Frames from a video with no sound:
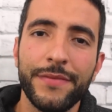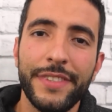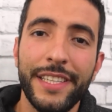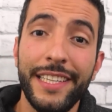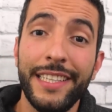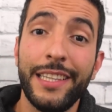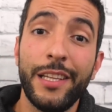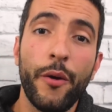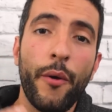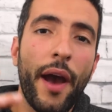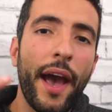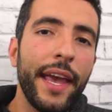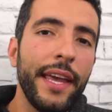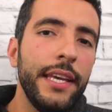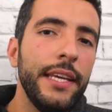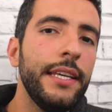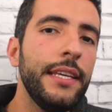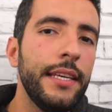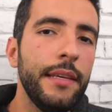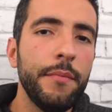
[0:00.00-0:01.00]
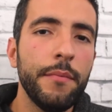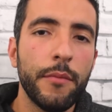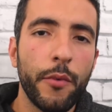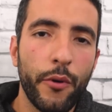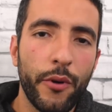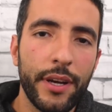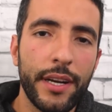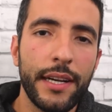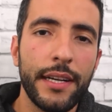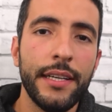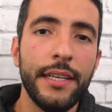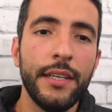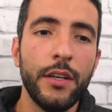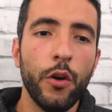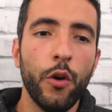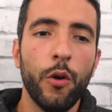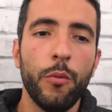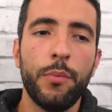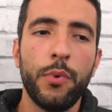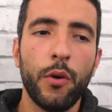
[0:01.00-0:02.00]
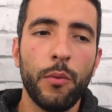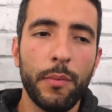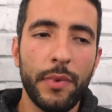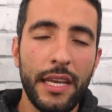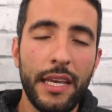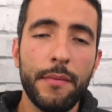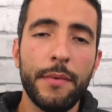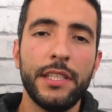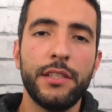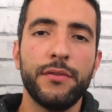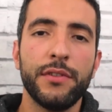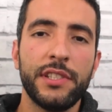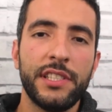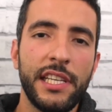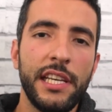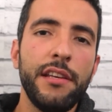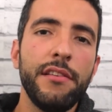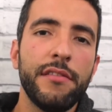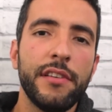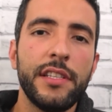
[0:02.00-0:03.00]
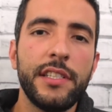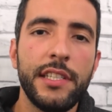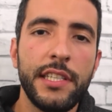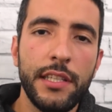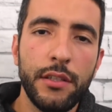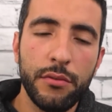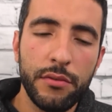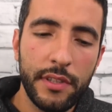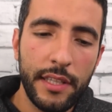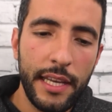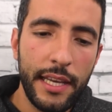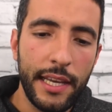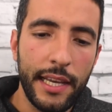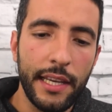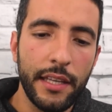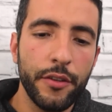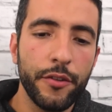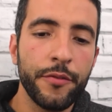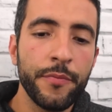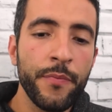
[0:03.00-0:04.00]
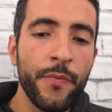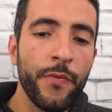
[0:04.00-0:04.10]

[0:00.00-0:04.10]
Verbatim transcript: Então é aí que mora o problema de você investir num terreno.